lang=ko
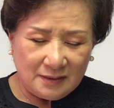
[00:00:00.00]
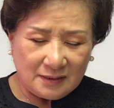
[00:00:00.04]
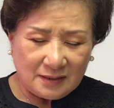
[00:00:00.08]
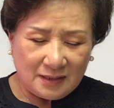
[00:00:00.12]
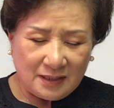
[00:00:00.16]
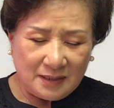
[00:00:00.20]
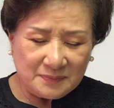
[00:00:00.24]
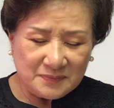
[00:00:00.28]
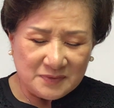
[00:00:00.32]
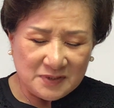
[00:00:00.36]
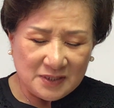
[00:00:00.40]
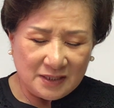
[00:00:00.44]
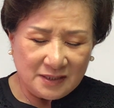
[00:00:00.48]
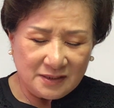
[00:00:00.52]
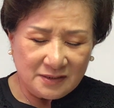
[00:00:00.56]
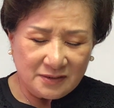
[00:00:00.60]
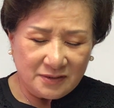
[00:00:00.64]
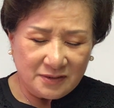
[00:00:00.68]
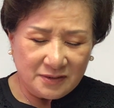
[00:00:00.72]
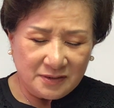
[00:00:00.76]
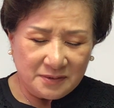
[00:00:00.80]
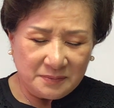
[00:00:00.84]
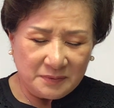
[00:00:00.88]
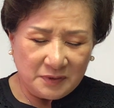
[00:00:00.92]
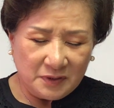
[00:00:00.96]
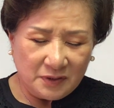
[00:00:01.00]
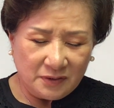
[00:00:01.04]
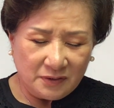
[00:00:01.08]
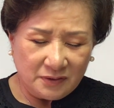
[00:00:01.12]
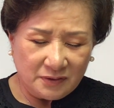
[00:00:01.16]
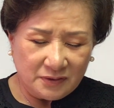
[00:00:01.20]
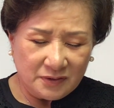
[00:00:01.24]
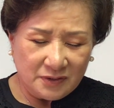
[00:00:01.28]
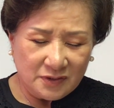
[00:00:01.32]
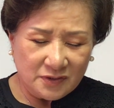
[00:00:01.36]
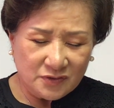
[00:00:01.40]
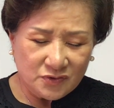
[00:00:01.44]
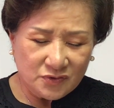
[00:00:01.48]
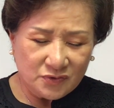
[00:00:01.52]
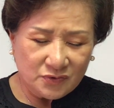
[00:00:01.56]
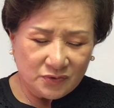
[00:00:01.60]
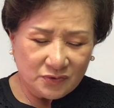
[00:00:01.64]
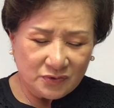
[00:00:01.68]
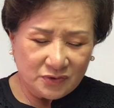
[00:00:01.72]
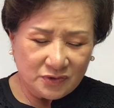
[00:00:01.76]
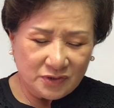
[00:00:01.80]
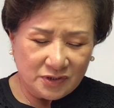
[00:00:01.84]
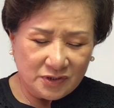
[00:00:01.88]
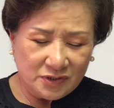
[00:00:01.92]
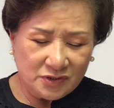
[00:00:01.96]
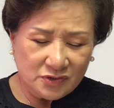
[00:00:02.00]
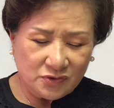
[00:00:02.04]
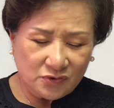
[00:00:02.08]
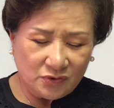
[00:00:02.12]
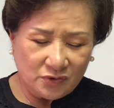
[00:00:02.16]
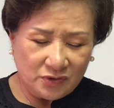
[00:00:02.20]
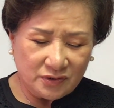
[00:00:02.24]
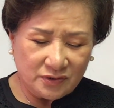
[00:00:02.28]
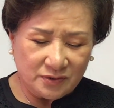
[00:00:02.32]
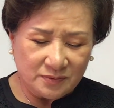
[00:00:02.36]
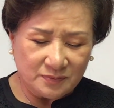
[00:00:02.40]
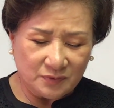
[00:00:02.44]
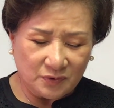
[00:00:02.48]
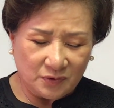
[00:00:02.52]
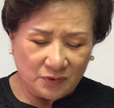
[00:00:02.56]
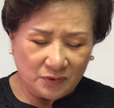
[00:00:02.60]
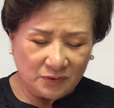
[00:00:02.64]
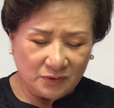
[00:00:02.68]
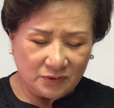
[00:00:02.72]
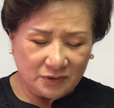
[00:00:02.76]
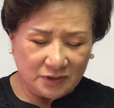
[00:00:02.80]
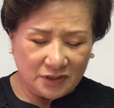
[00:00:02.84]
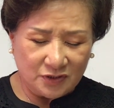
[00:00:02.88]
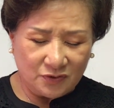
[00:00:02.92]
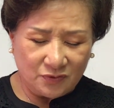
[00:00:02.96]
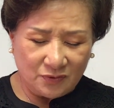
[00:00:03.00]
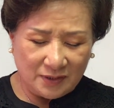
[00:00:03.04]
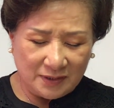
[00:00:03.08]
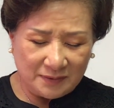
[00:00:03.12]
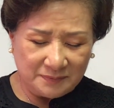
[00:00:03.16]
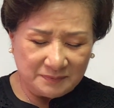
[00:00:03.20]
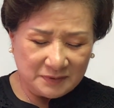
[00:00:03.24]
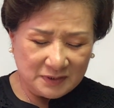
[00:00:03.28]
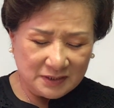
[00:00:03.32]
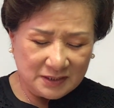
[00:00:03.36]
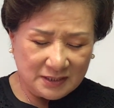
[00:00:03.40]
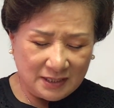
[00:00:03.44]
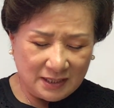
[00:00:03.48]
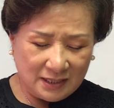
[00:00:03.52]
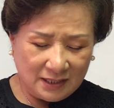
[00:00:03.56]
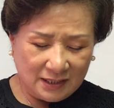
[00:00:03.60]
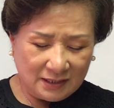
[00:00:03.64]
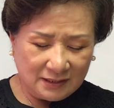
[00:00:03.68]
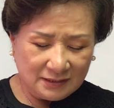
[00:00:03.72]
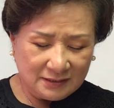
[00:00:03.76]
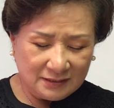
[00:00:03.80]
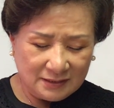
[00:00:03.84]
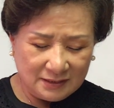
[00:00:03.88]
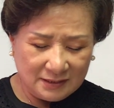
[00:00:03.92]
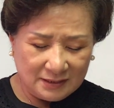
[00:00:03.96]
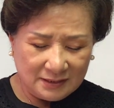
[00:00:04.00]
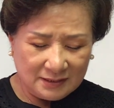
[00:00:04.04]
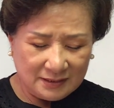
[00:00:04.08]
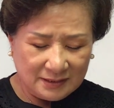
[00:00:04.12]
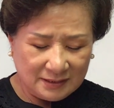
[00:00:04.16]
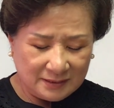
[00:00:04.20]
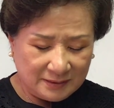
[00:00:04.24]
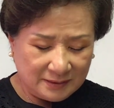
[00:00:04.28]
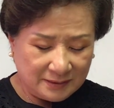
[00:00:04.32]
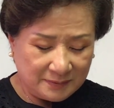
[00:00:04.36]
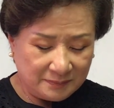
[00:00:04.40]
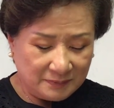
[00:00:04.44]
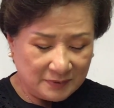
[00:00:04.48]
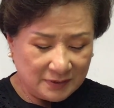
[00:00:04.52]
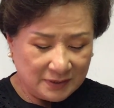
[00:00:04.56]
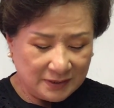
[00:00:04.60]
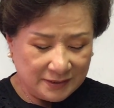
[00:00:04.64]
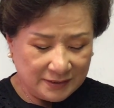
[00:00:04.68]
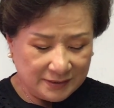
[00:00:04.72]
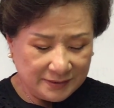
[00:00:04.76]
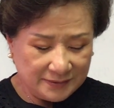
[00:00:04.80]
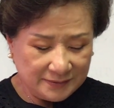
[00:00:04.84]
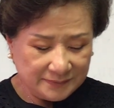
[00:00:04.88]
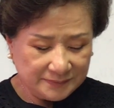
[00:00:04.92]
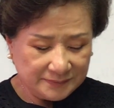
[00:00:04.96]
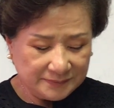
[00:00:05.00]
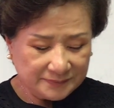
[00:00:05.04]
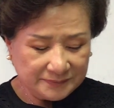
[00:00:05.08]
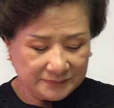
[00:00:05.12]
감사를 드리며 예수 그리스도 이름으로 기도합니다. 아멘.